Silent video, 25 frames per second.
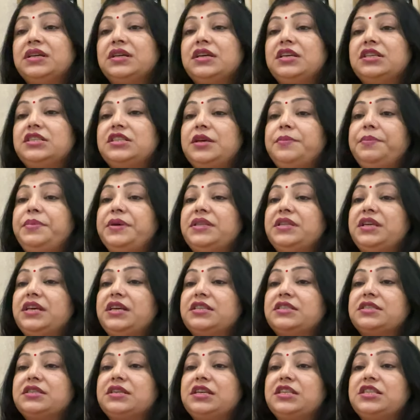किसी भी
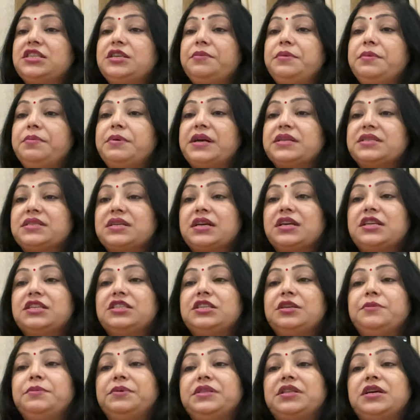देश किसी भी भाषा
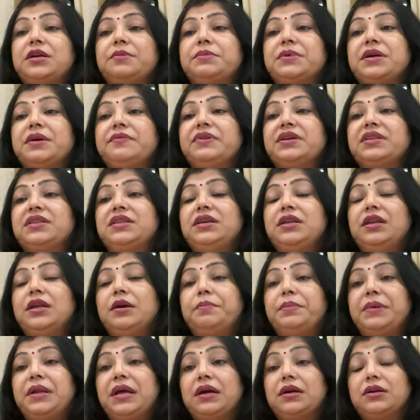किसी भी धर्म का व्यक्ति इन्हें
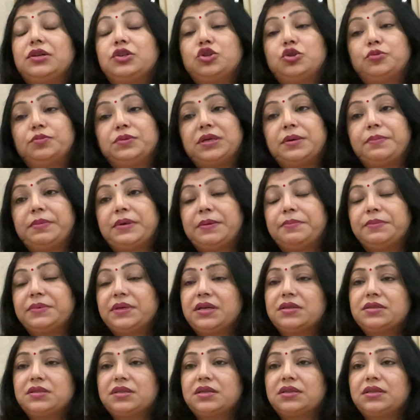अपनाकर शुभता प्राप्त
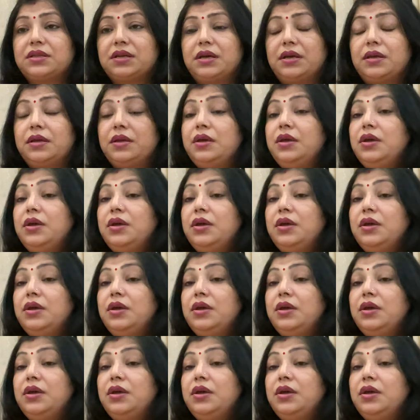कर सकता है